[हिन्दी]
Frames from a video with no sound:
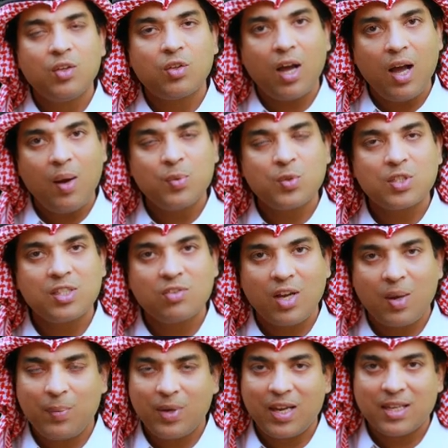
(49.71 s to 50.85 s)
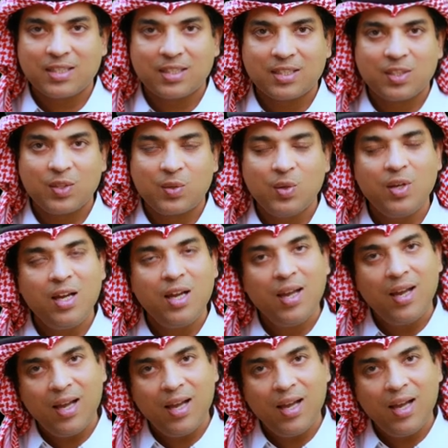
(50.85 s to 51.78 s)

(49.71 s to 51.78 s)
तो आप उसके जवाब में कह सकते हो